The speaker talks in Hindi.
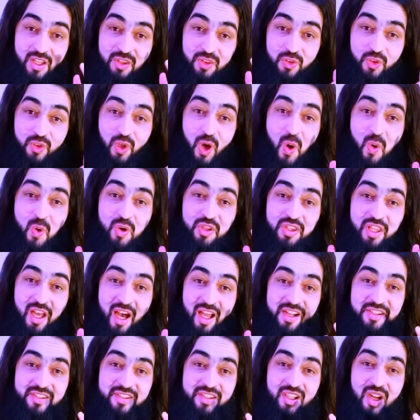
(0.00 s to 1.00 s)
दाऊद
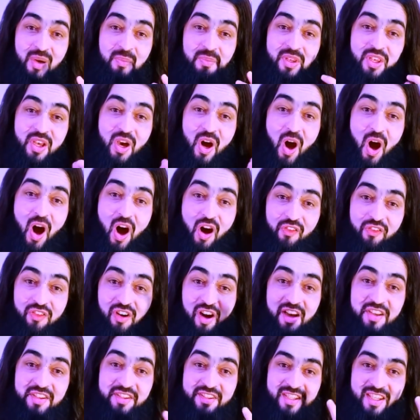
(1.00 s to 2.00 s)
आलम की
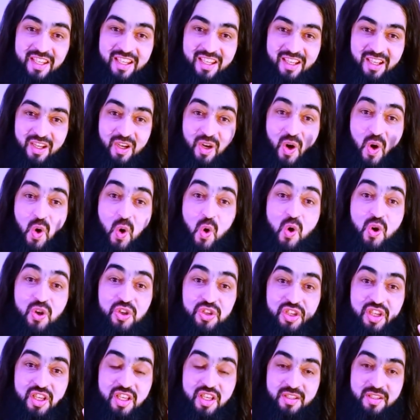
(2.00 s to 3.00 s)
आवाज़ से
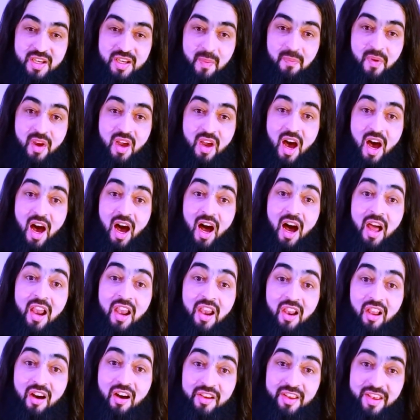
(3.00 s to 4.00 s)
खुशी जब
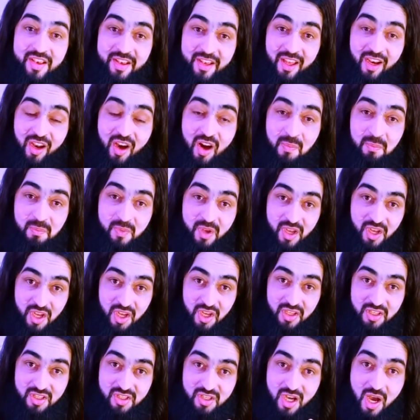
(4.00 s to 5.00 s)
अल्लाह के कलाम
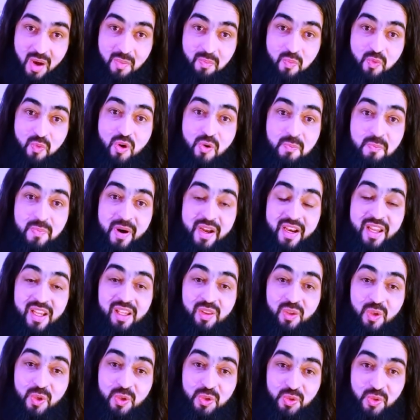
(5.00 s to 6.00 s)
जब वो
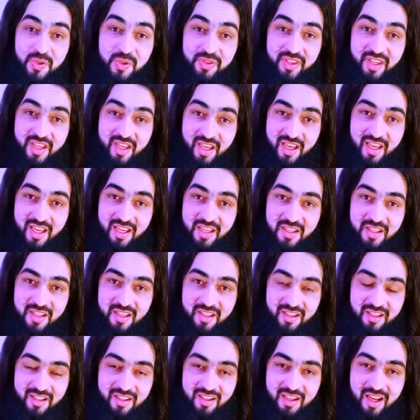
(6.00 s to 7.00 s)
परिंदो सुनते हैं
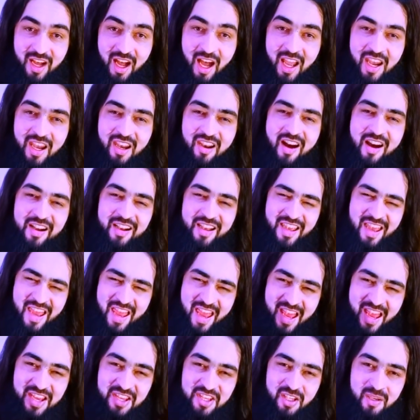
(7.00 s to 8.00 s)
अल्लाह के
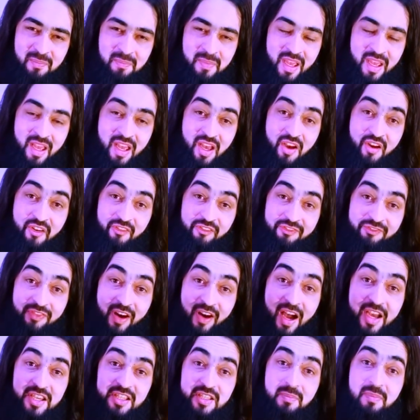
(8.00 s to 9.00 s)
इश्क में
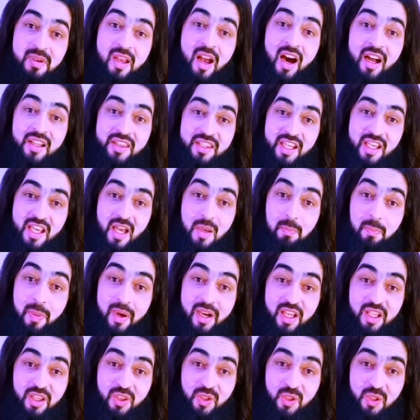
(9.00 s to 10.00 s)
वश में आते हैं
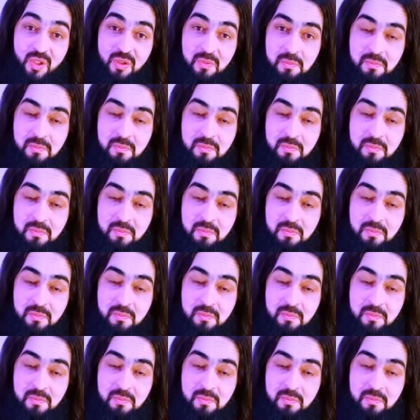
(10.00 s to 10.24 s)
परिंदो